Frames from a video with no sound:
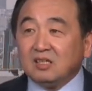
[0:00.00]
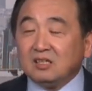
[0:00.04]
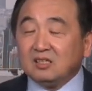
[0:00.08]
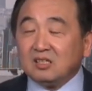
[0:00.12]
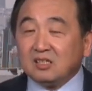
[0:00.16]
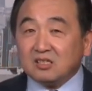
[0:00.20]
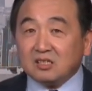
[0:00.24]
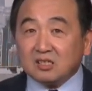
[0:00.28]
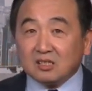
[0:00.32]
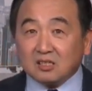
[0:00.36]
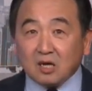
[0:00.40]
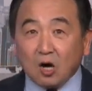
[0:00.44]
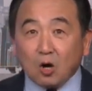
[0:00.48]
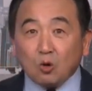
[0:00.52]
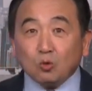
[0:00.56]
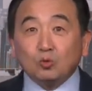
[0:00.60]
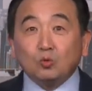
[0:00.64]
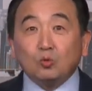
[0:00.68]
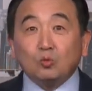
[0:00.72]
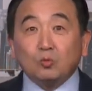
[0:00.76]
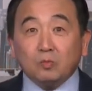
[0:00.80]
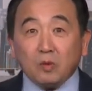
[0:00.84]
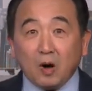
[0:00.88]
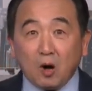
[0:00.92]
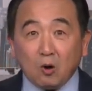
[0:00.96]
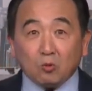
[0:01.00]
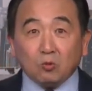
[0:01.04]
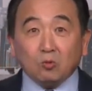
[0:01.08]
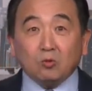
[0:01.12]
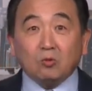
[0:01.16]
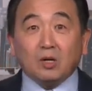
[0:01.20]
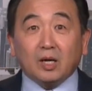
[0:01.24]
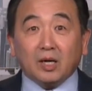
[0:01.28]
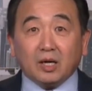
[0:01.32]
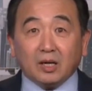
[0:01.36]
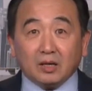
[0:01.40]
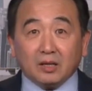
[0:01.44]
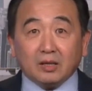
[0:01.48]
那是高度保
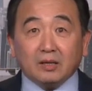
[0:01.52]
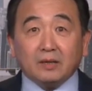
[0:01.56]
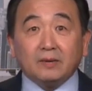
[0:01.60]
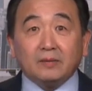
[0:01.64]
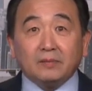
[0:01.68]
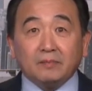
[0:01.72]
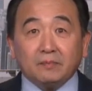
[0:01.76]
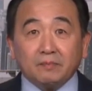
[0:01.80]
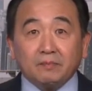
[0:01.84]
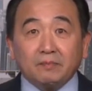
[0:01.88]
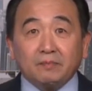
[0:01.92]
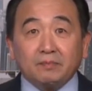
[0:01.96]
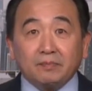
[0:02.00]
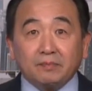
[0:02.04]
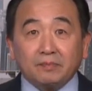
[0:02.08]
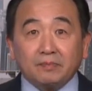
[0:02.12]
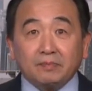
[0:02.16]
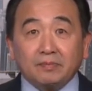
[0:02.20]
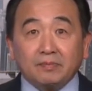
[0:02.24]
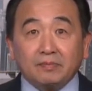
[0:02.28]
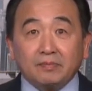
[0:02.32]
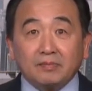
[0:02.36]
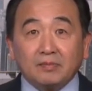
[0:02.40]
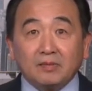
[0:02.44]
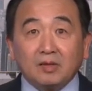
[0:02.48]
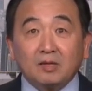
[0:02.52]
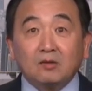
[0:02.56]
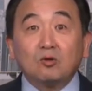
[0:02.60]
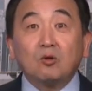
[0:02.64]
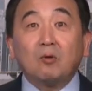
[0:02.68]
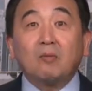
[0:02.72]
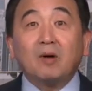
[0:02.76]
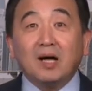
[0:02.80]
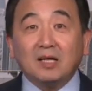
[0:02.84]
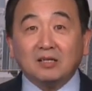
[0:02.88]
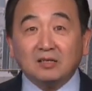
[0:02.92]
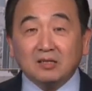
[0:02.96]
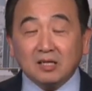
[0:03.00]
护嘞，对
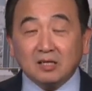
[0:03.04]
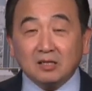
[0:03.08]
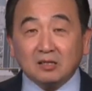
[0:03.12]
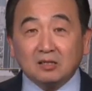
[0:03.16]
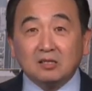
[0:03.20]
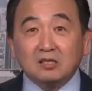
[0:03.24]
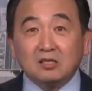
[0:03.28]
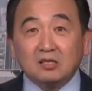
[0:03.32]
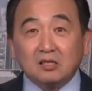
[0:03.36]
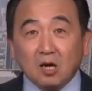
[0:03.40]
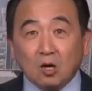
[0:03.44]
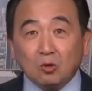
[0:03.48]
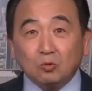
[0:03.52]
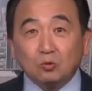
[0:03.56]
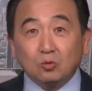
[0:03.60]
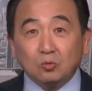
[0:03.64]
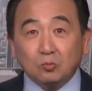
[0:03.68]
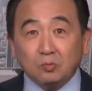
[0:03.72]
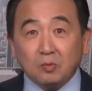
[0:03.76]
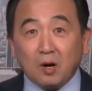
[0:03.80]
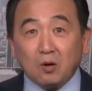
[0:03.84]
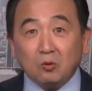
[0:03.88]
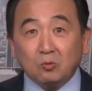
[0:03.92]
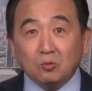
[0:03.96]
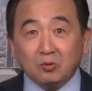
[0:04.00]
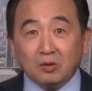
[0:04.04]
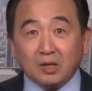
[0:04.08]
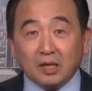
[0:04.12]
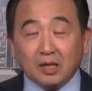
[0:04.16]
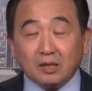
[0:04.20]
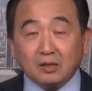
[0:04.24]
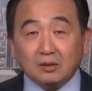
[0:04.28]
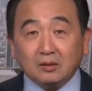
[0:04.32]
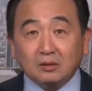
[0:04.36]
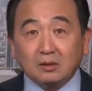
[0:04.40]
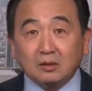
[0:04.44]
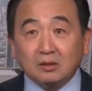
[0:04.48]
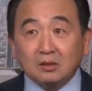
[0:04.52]
吧？那个是高度保护嘞。
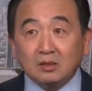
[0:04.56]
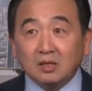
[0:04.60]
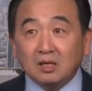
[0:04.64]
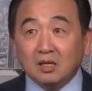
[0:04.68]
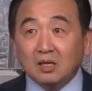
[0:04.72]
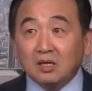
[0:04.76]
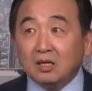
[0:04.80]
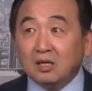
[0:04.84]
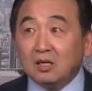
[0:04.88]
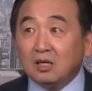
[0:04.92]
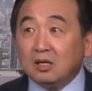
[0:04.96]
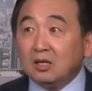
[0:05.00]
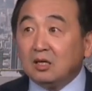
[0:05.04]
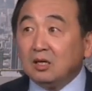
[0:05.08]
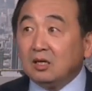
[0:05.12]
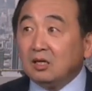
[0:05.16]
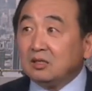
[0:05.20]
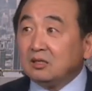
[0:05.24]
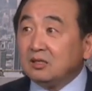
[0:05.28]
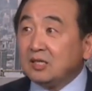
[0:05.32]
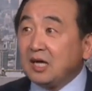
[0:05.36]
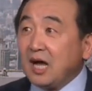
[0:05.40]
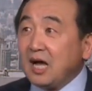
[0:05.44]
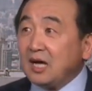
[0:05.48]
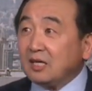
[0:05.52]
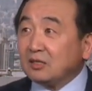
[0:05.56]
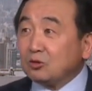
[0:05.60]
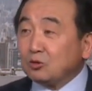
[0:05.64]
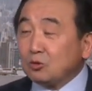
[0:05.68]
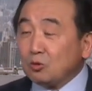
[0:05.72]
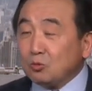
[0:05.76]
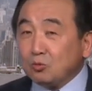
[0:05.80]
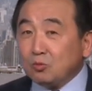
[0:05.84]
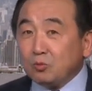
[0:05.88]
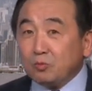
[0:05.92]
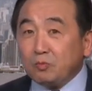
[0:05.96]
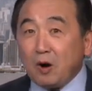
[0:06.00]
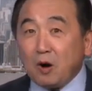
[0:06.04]
那
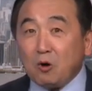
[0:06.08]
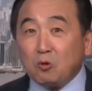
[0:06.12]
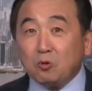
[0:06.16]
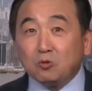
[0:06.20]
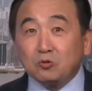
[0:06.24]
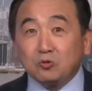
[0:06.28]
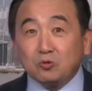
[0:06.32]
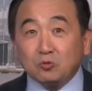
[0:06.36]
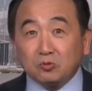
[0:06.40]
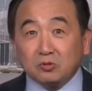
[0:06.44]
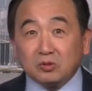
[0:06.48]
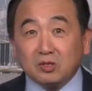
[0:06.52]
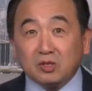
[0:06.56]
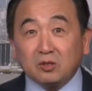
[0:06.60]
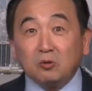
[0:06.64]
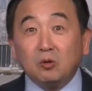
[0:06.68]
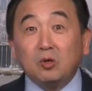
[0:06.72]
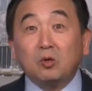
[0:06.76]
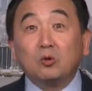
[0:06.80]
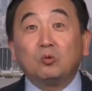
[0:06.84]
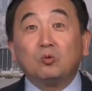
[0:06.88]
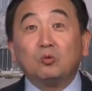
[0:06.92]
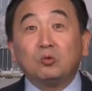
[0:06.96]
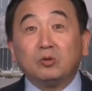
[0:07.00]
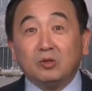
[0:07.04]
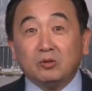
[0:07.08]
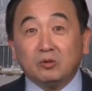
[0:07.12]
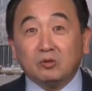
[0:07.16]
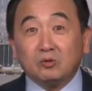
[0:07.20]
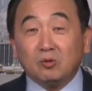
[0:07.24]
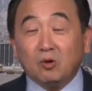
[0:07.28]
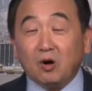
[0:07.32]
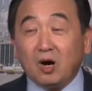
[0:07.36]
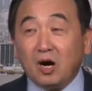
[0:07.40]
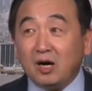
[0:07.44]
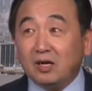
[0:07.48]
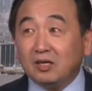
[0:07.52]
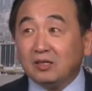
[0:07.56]
动物保护组织会呼吁
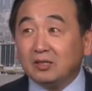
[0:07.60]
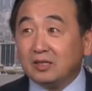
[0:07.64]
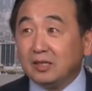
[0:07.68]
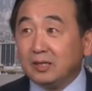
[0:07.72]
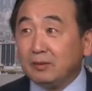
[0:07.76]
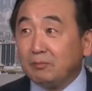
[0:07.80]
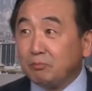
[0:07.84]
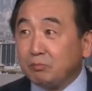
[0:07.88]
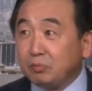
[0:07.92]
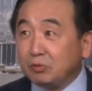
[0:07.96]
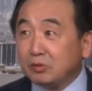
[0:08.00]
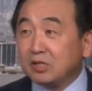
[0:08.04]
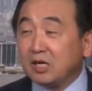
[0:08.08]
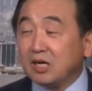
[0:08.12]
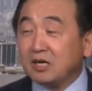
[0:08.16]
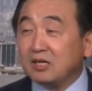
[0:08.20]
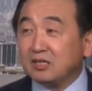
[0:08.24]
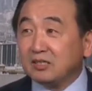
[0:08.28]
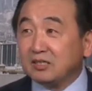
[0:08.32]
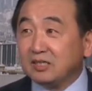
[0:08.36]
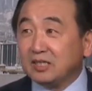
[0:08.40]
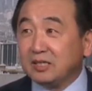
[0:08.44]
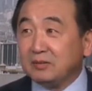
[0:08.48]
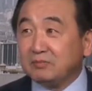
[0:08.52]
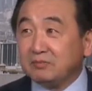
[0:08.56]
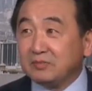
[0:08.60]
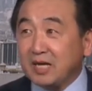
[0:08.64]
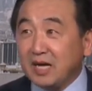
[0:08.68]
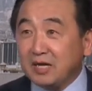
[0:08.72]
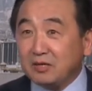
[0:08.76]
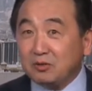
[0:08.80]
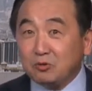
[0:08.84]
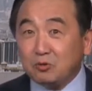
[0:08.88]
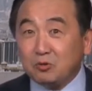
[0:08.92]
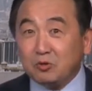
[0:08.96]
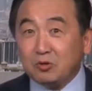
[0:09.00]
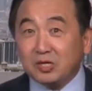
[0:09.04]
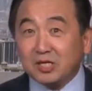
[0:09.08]
说：“你们不成，你们在
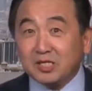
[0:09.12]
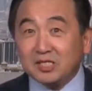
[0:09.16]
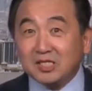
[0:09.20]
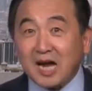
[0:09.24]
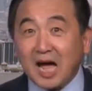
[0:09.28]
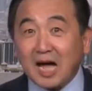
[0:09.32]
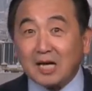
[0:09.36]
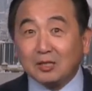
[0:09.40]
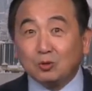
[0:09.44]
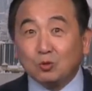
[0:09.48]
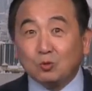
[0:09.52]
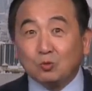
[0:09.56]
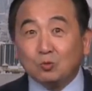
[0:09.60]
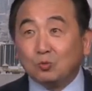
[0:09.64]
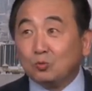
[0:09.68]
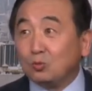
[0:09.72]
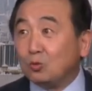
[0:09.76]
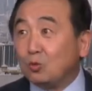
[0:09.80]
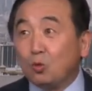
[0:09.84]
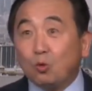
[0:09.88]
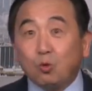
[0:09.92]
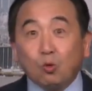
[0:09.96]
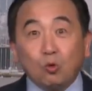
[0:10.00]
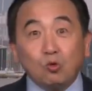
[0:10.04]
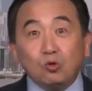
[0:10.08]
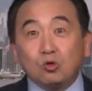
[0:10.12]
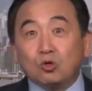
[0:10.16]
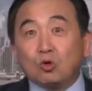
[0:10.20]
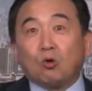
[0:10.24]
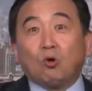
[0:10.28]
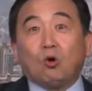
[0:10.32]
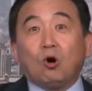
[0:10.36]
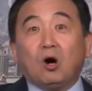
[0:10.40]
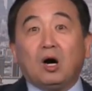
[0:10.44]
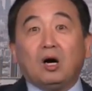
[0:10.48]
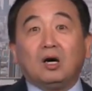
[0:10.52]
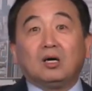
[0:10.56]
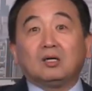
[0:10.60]
虐杀动物！”胡
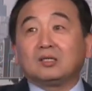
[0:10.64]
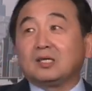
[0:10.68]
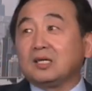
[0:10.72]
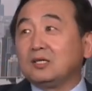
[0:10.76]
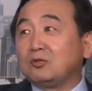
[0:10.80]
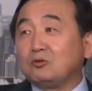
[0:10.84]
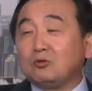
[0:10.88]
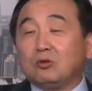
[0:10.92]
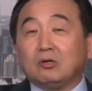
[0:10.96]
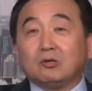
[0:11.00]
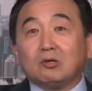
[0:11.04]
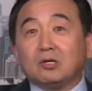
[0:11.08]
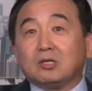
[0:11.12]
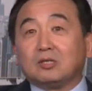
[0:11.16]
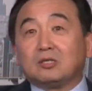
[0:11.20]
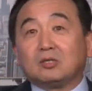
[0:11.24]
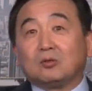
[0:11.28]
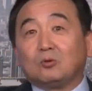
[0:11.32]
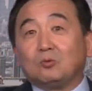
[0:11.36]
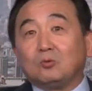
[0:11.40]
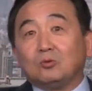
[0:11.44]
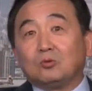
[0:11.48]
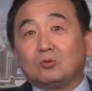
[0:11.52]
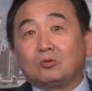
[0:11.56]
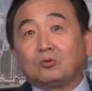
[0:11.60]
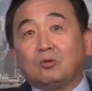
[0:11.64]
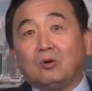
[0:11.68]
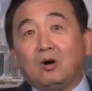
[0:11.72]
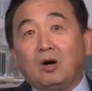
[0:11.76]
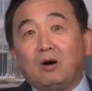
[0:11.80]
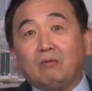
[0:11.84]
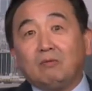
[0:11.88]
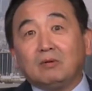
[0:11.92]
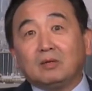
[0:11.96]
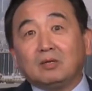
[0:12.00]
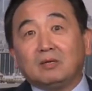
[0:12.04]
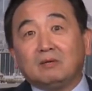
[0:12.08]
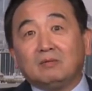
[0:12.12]
说，这绝对是胡
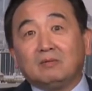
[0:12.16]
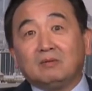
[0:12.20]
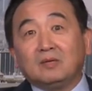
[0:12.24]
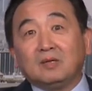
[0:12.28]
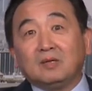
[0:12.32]
说！我操，